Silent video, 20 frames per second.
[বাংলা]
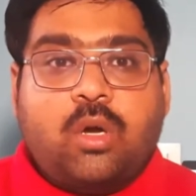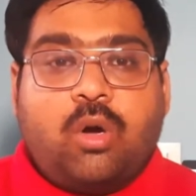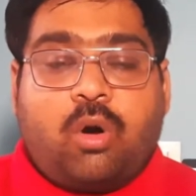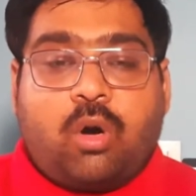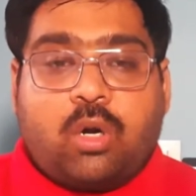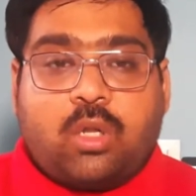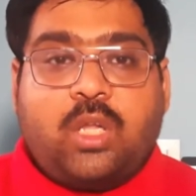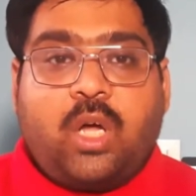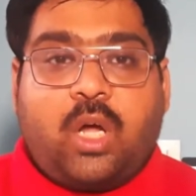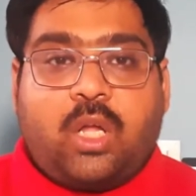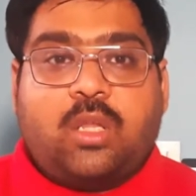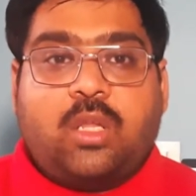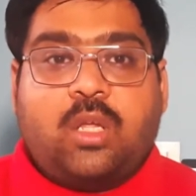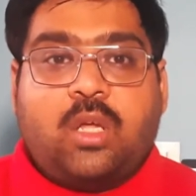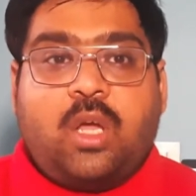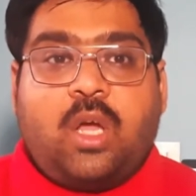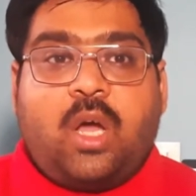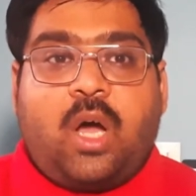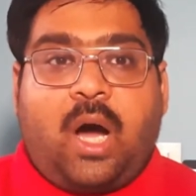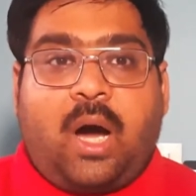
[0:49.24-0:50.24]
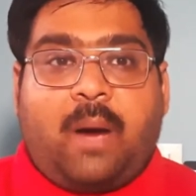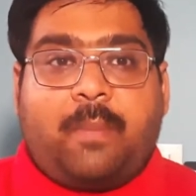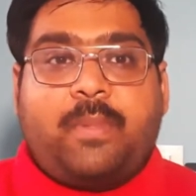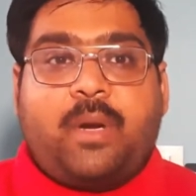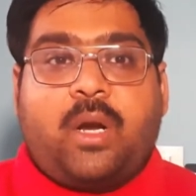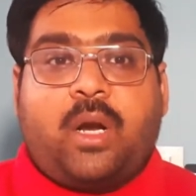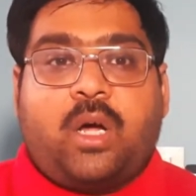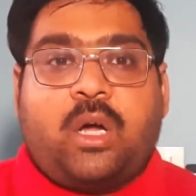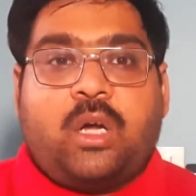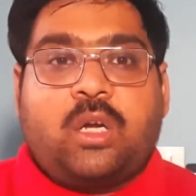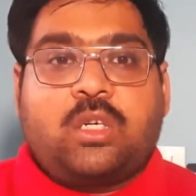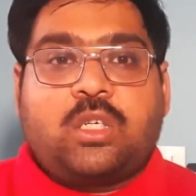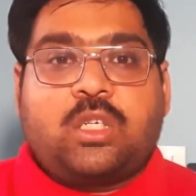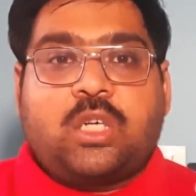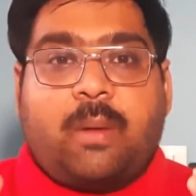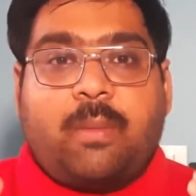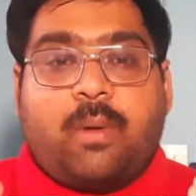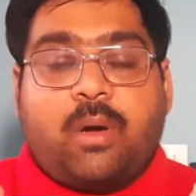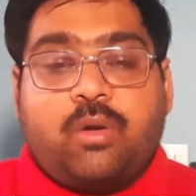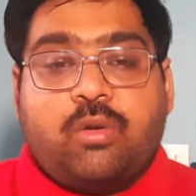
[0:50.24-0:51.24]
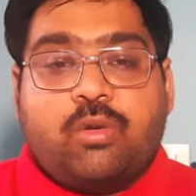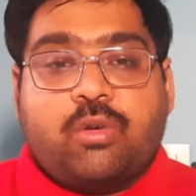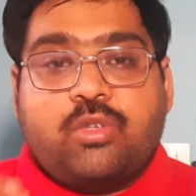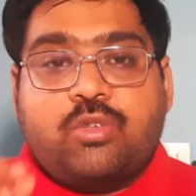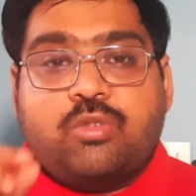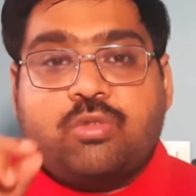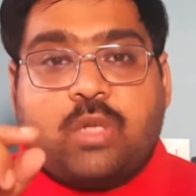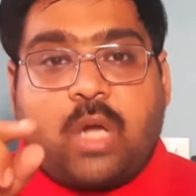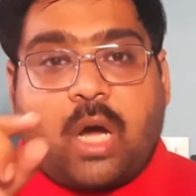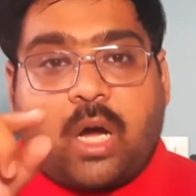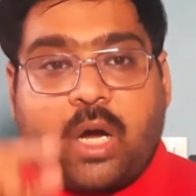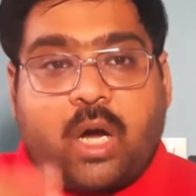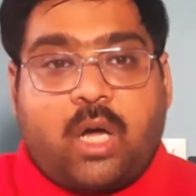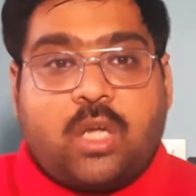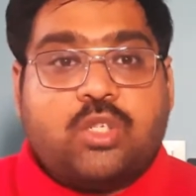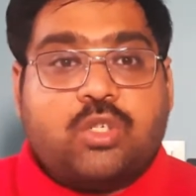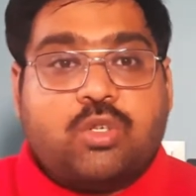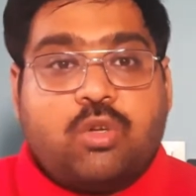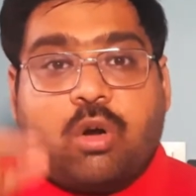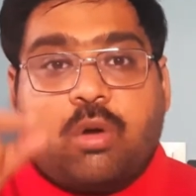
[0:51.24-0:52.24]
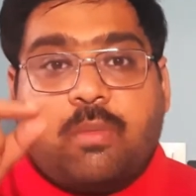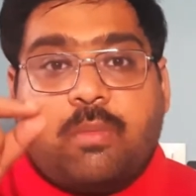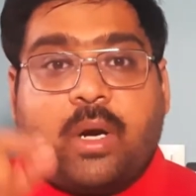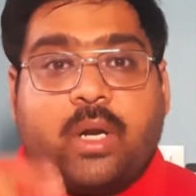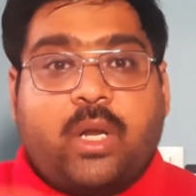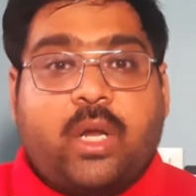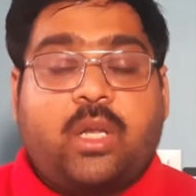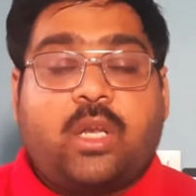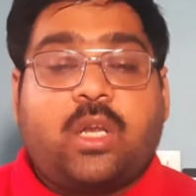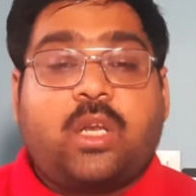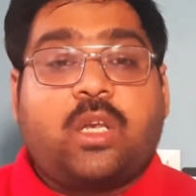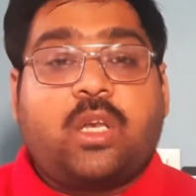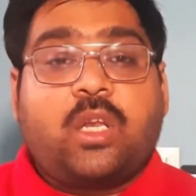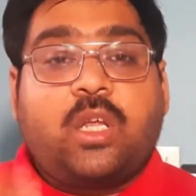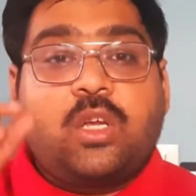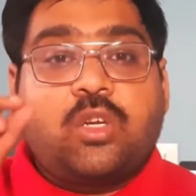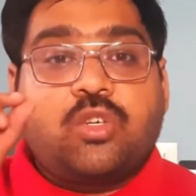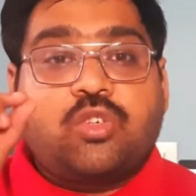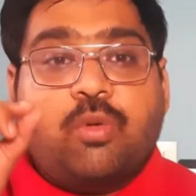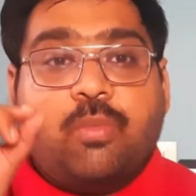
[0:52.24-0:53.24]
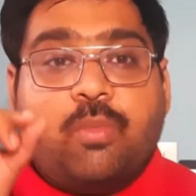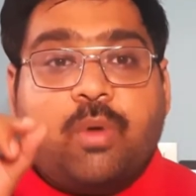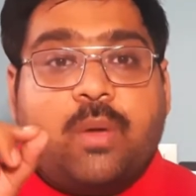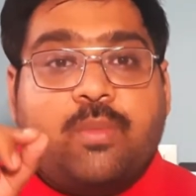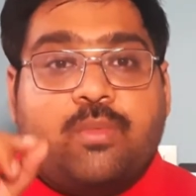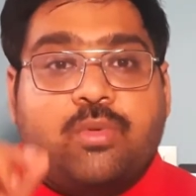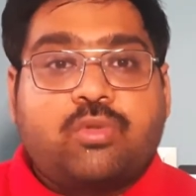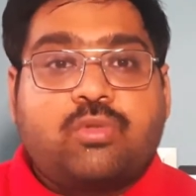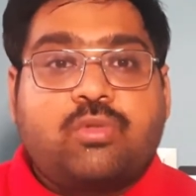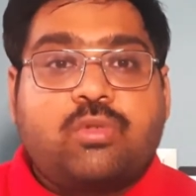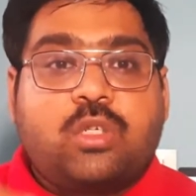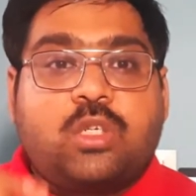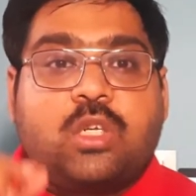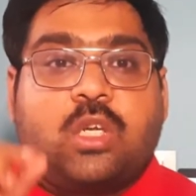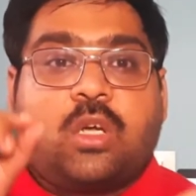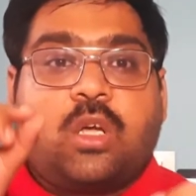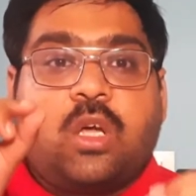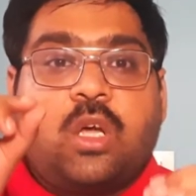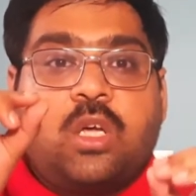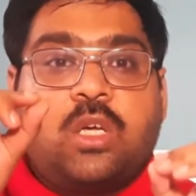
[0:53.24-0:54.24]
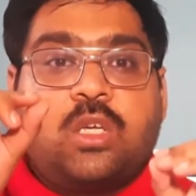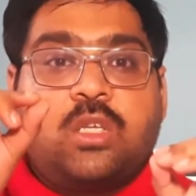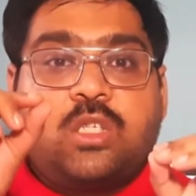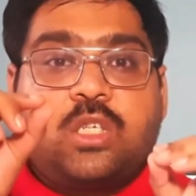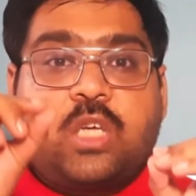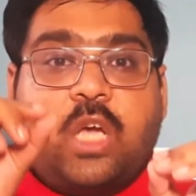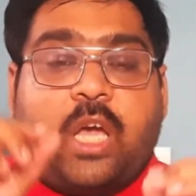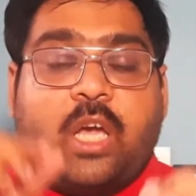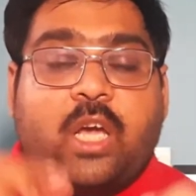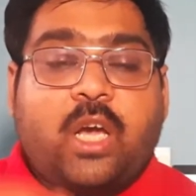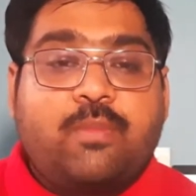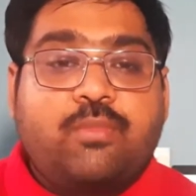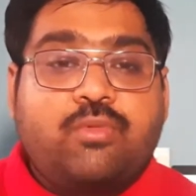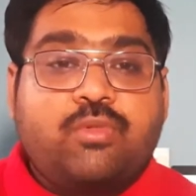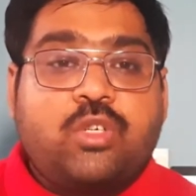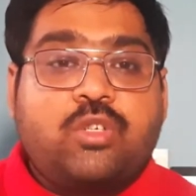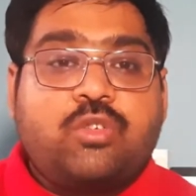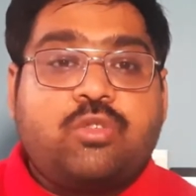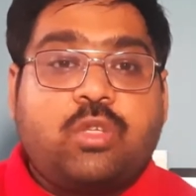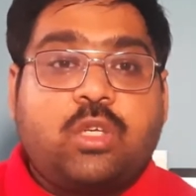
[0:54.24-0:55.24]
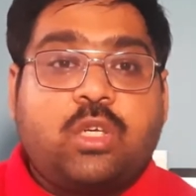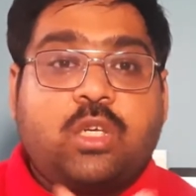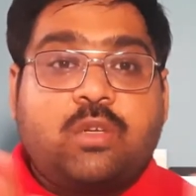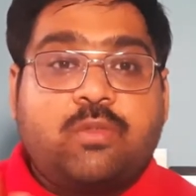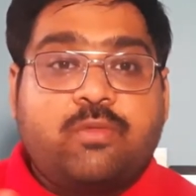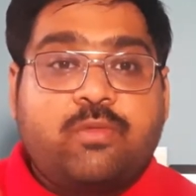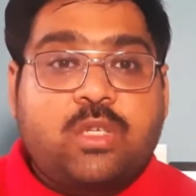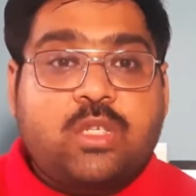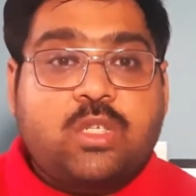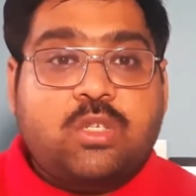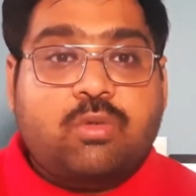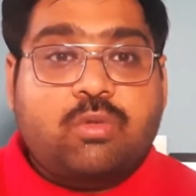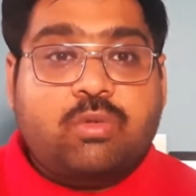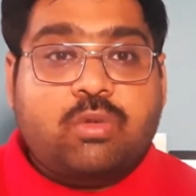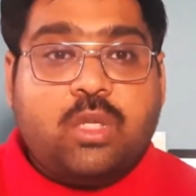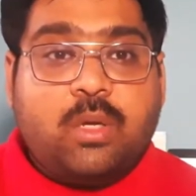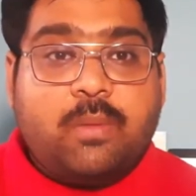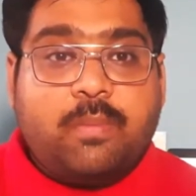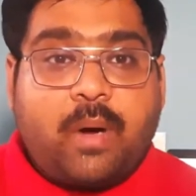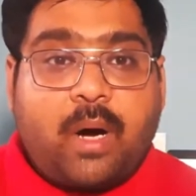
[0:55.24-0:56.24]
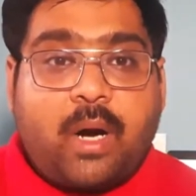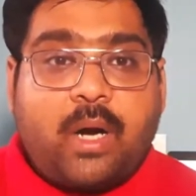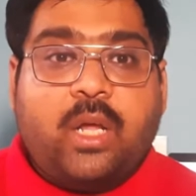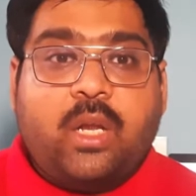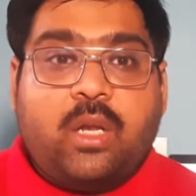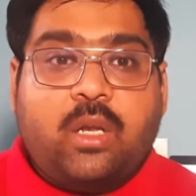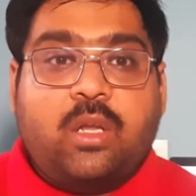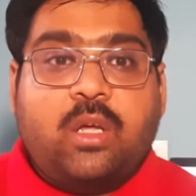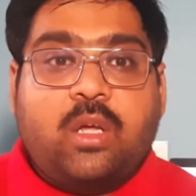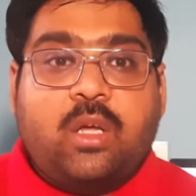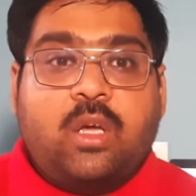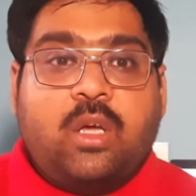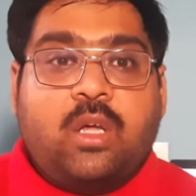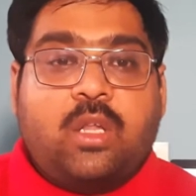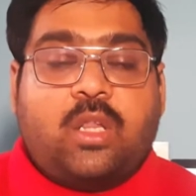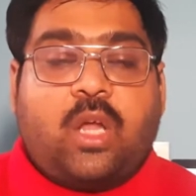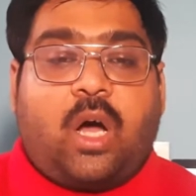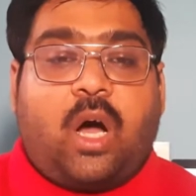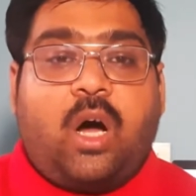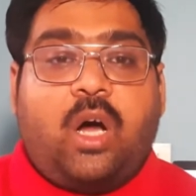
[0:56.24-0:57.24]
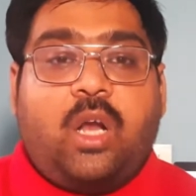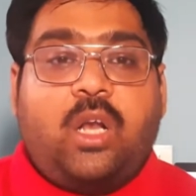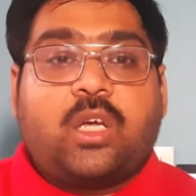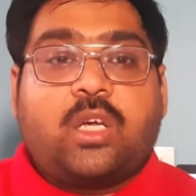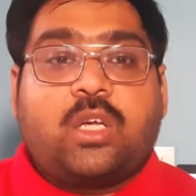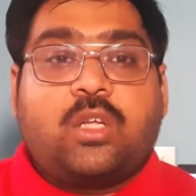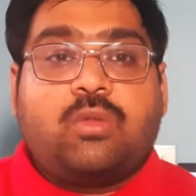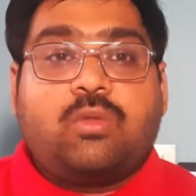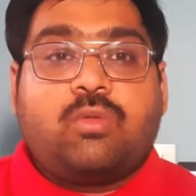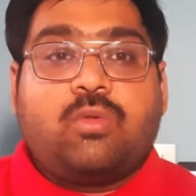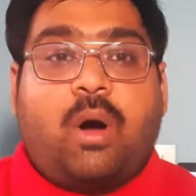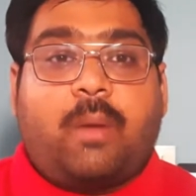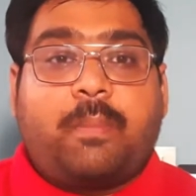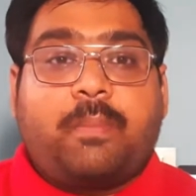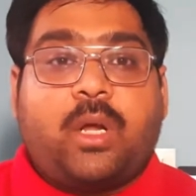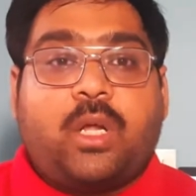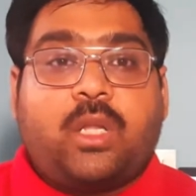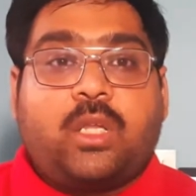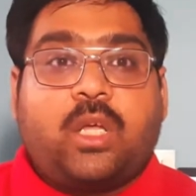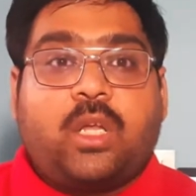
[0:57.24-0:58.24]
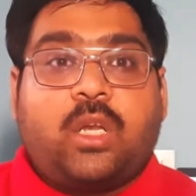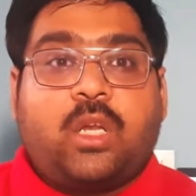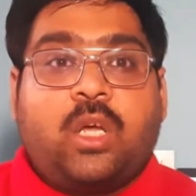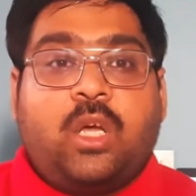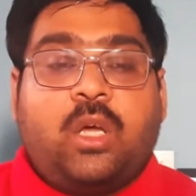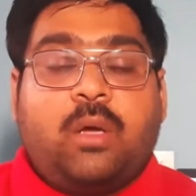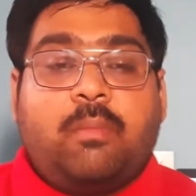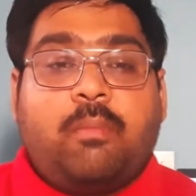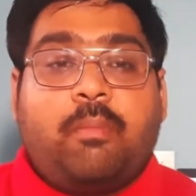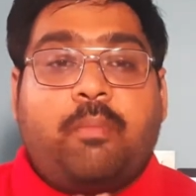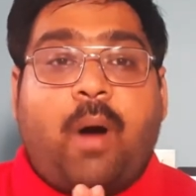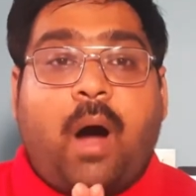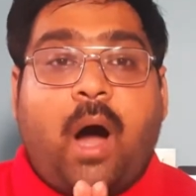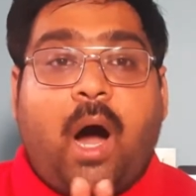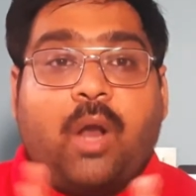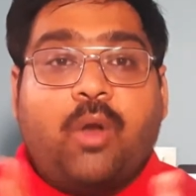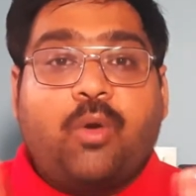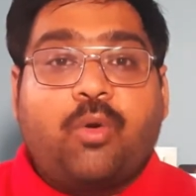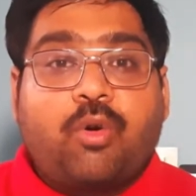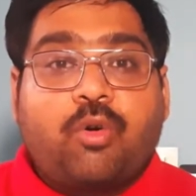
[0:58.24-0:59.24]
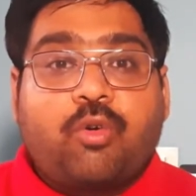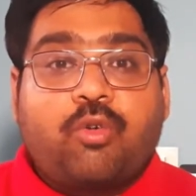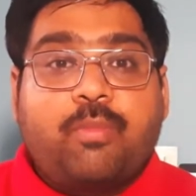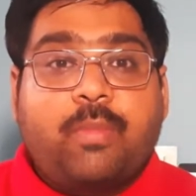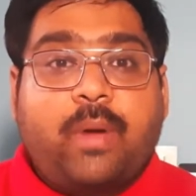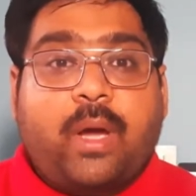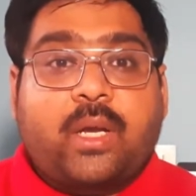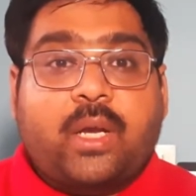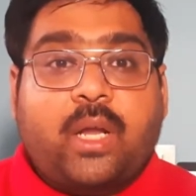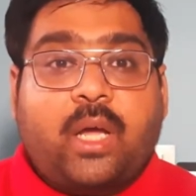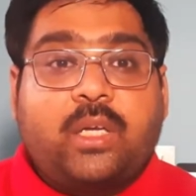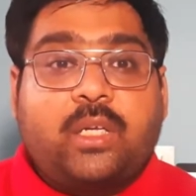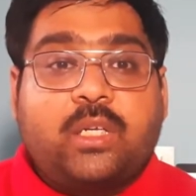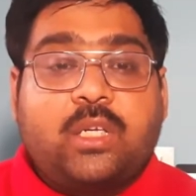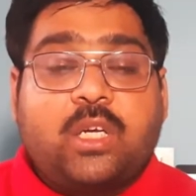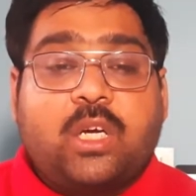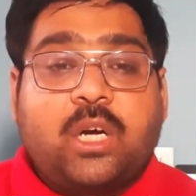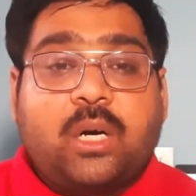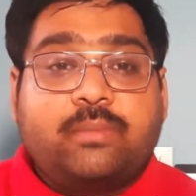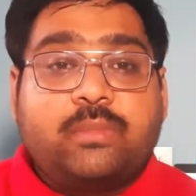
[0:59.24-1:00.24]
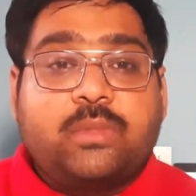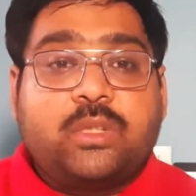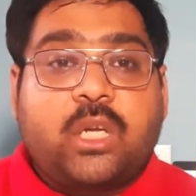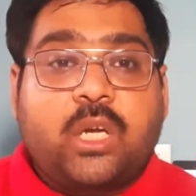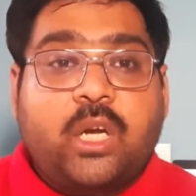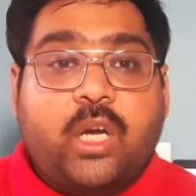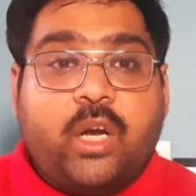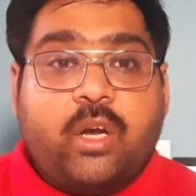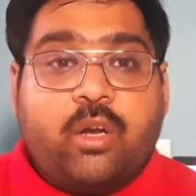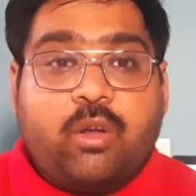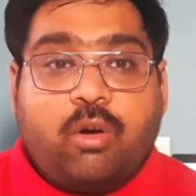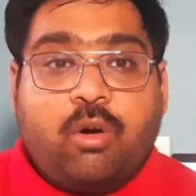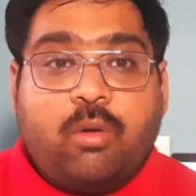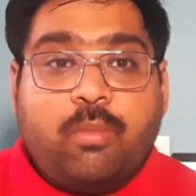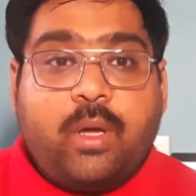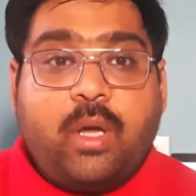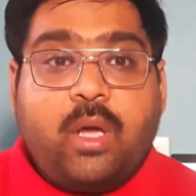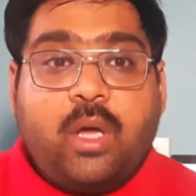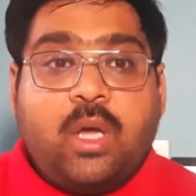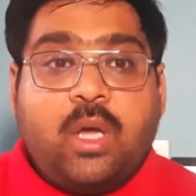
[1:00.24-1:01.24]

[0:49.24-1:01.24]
অর্থাৎ আপনারা সামান্য কিছু টাকা স্টক মার্কেটে ঠিক সময় মতন ঠিক জায়গা বুঝে যদি ইনভেস্ট করতে পারেন তাহলে কিন্তু আপনাদের ভালো রকম একটা ইনকাম জেনারেট হবে